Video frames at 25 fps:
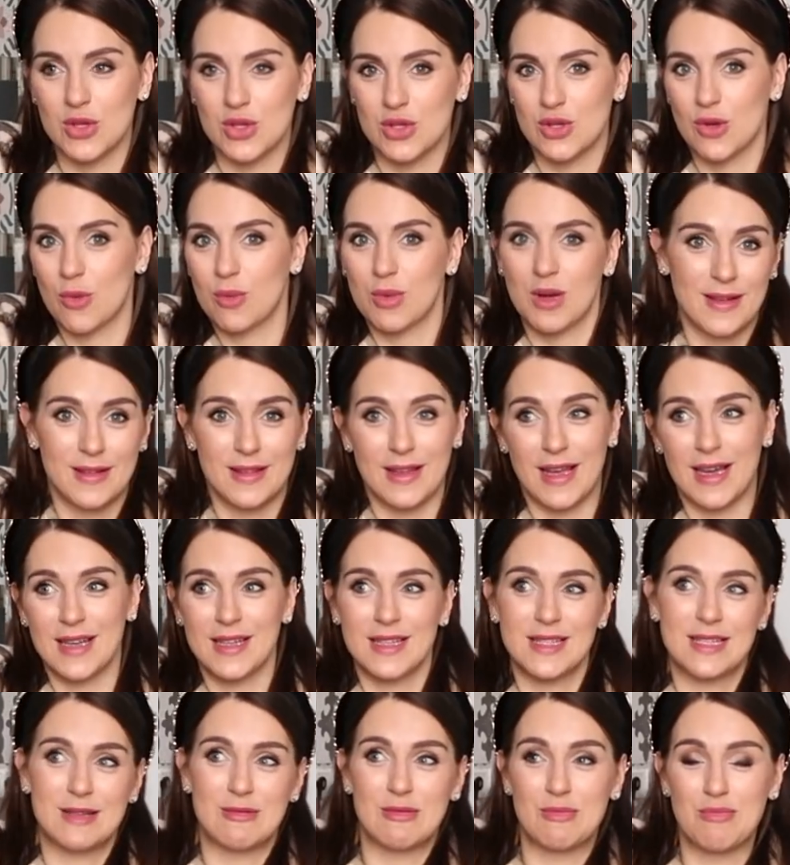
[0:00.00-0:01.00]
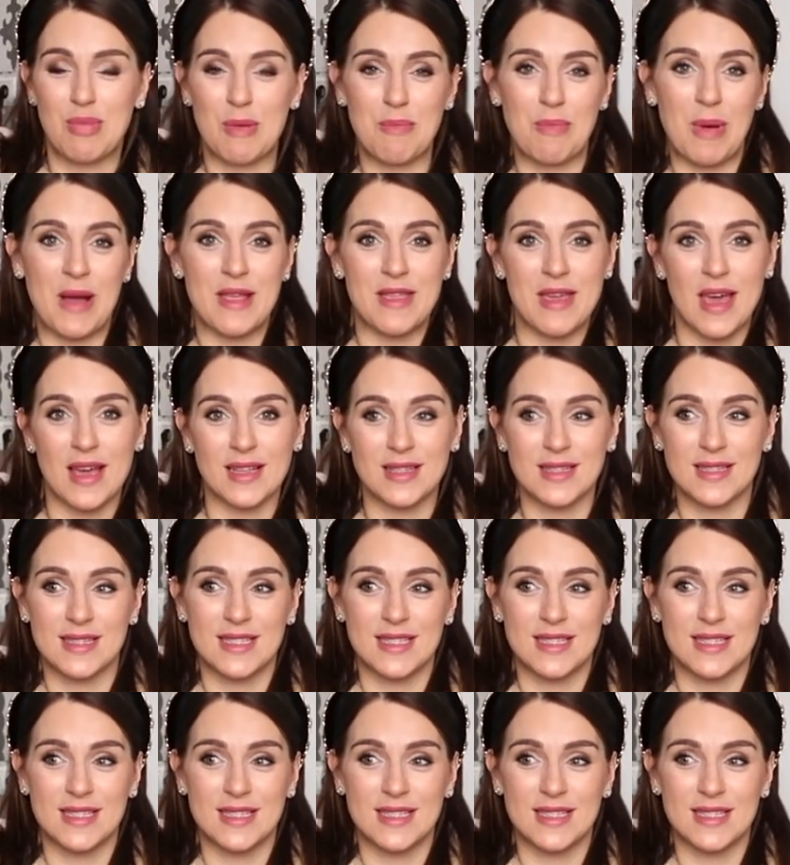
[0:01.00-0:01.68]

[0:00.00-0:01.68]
чтобы да, понять,